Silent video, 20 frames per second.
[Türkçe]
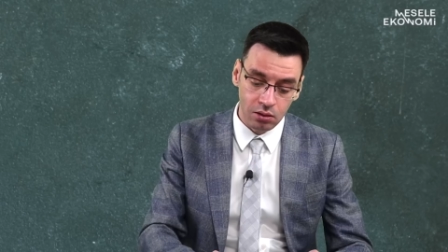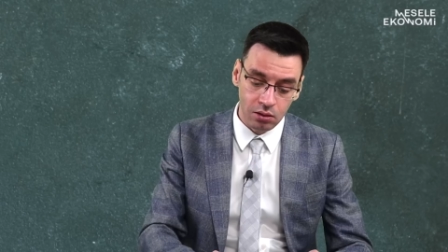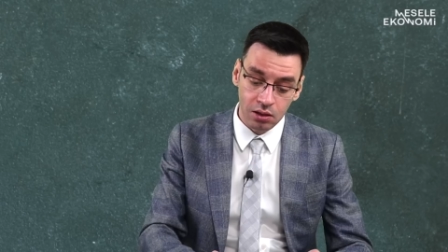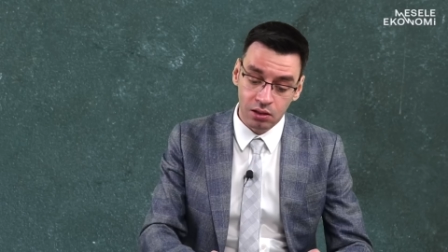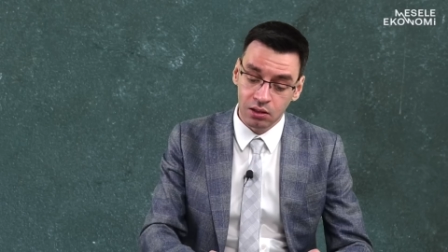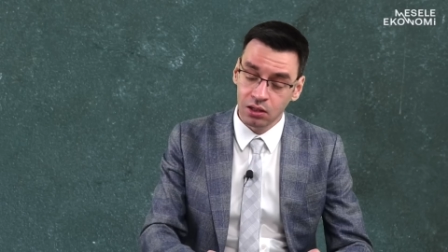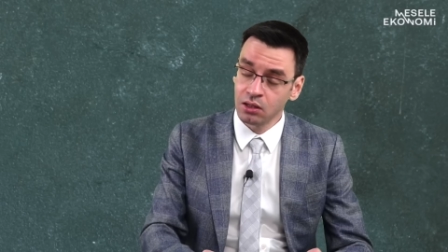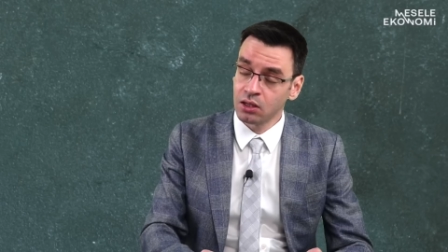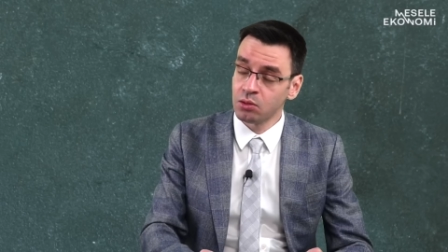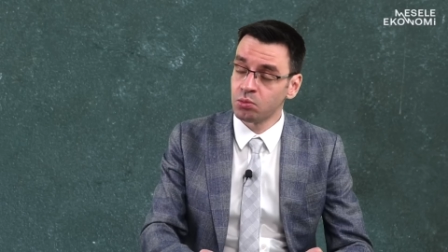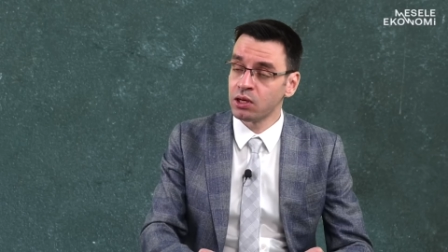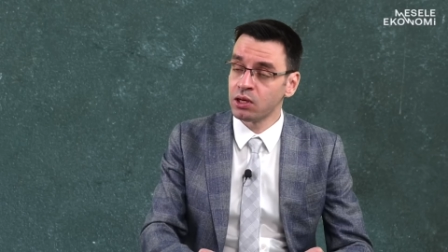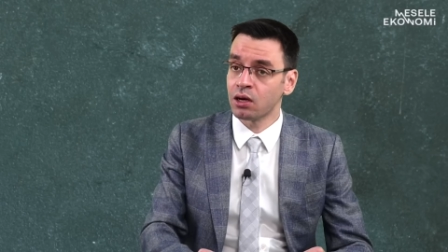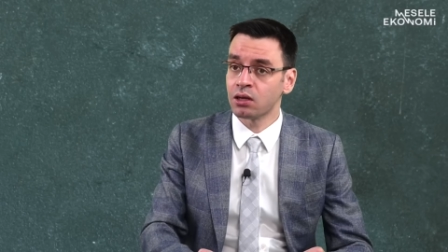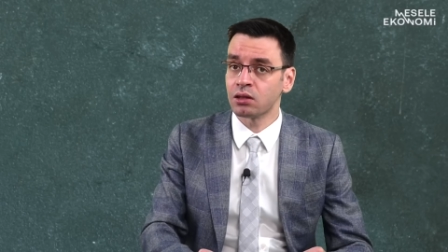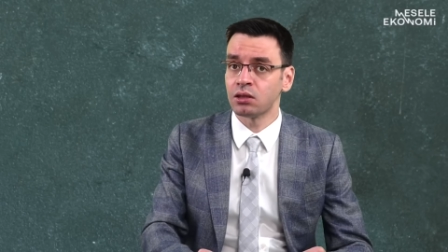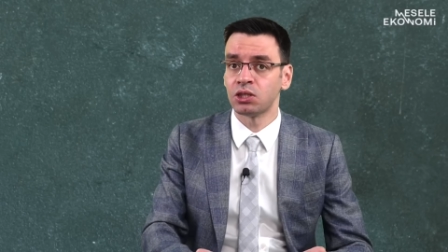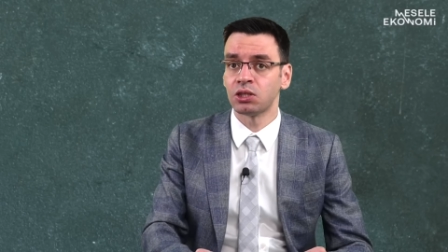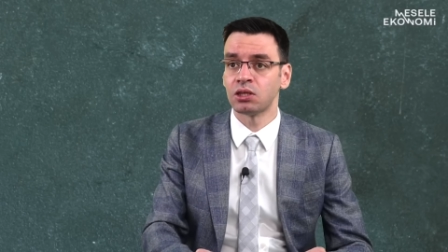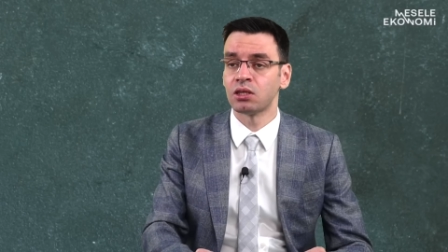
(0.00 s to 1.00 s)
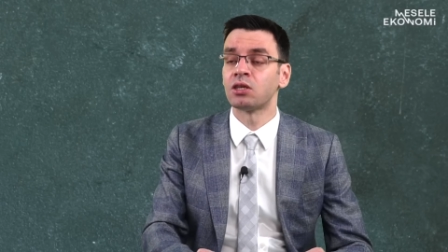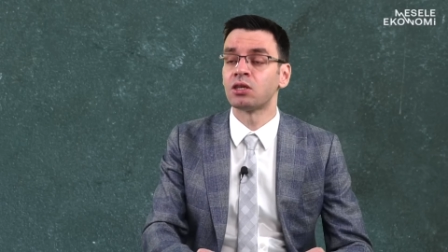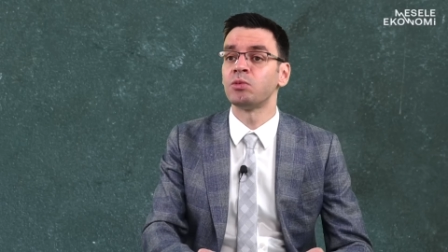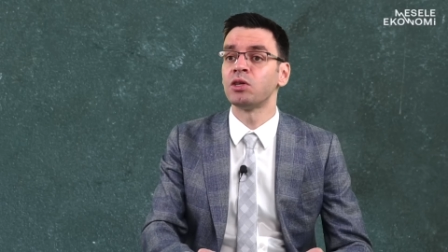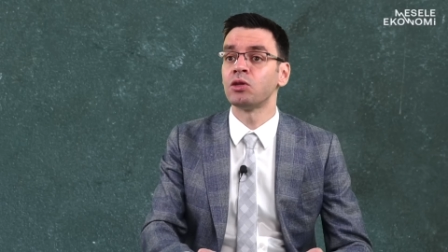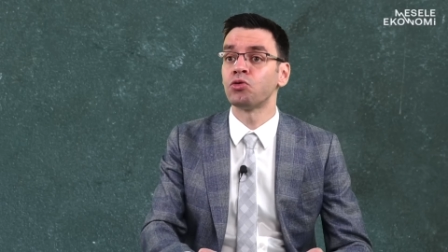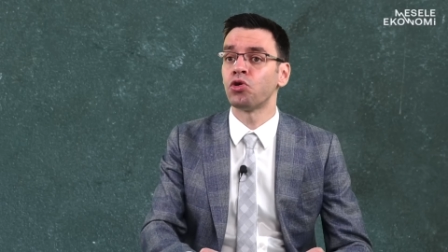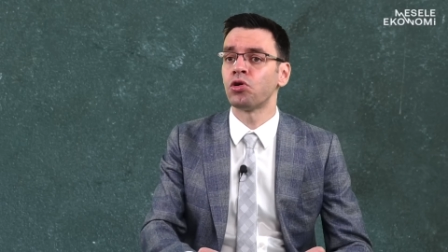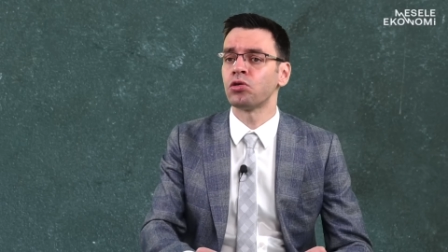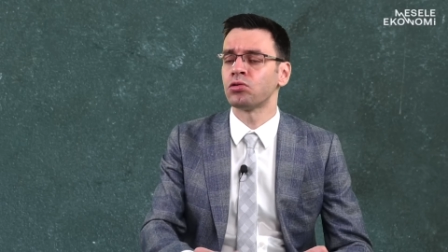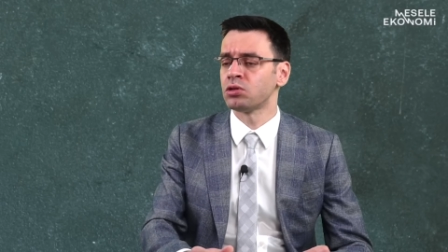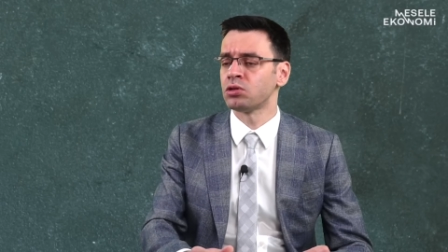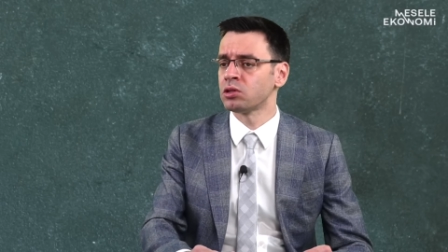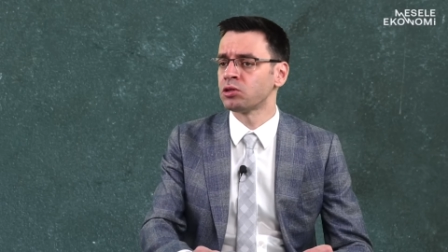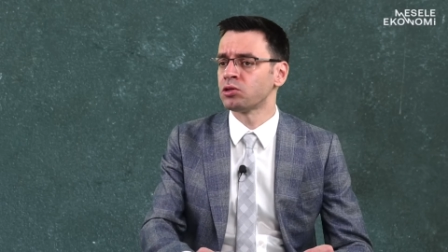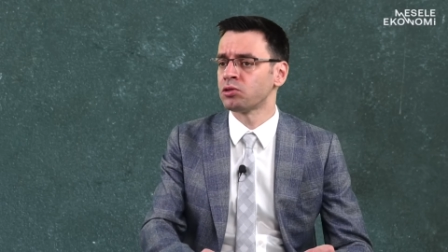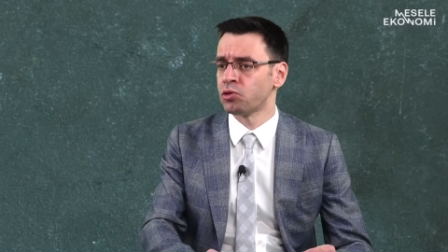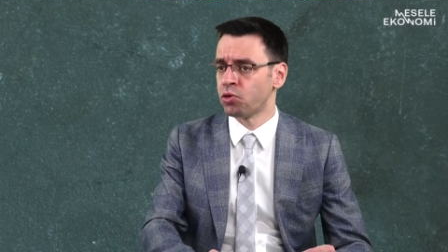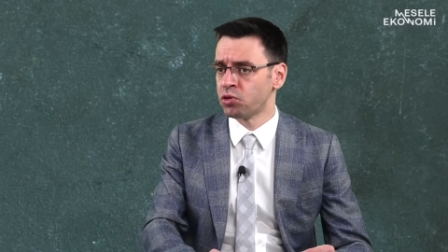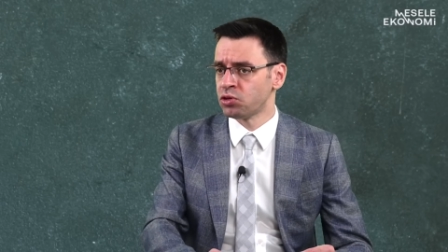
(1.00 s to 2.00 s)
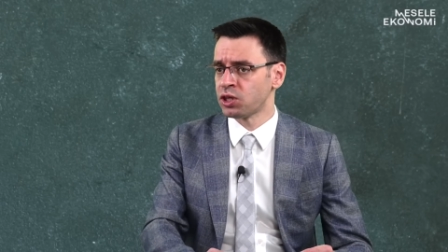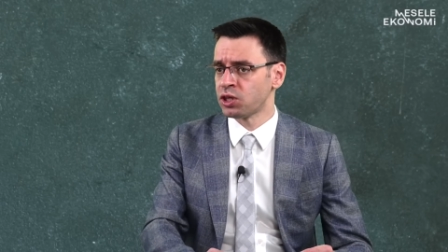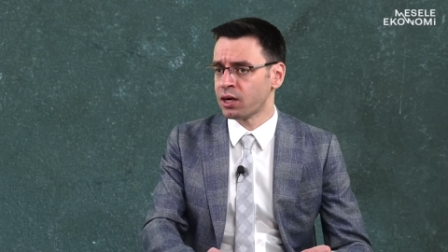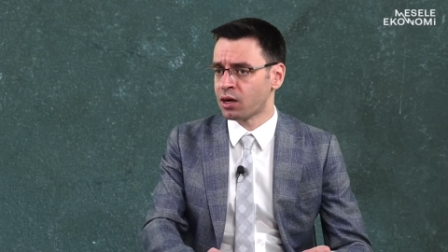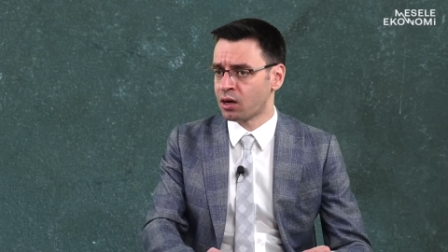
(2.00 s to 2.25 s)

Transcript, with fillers: dediğin gibi yaklaşık 2400 yıl önceye